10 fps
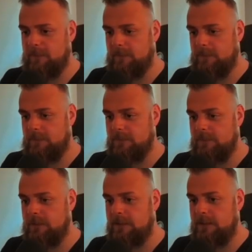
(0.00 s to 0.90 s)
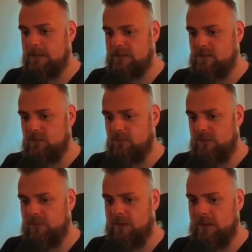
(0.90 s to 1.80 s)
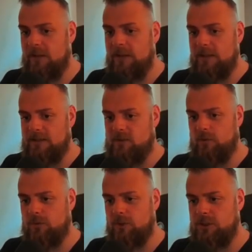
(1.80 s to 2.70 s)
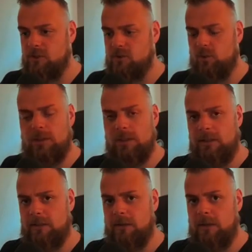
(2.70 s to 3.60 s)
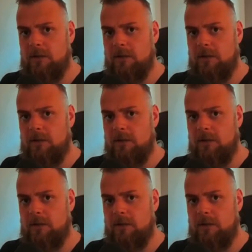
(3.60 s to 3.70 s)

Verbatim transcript: Ne? Das Tod und Verfall, das könnte ich dann so hinlegen,